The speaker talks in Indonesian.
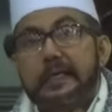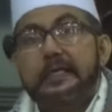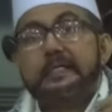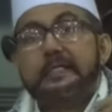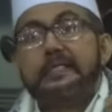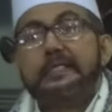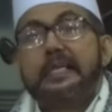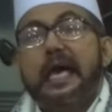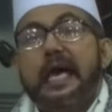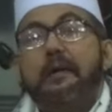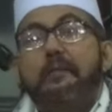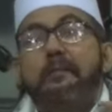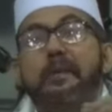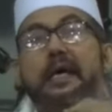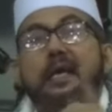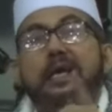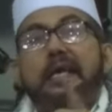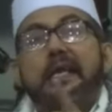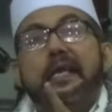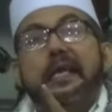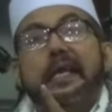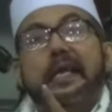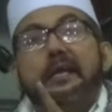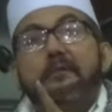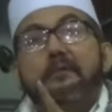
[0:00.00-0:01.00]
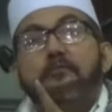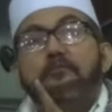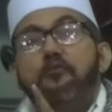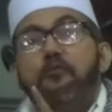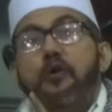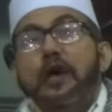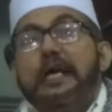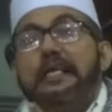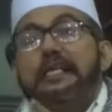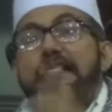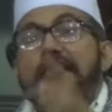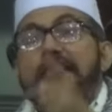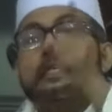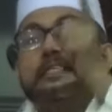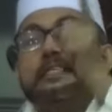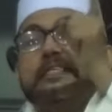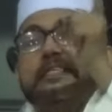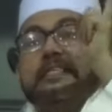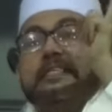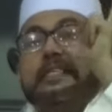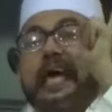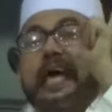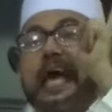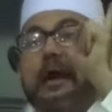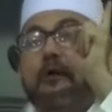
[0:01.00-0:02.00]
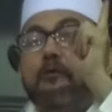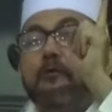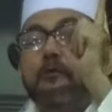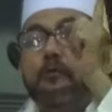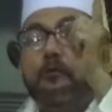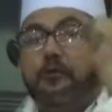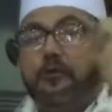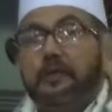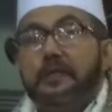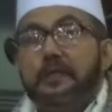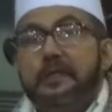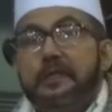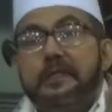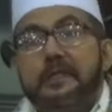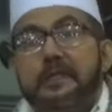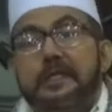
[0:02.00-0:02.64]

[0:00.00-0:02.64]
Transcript: Sama dengan puasa setahun.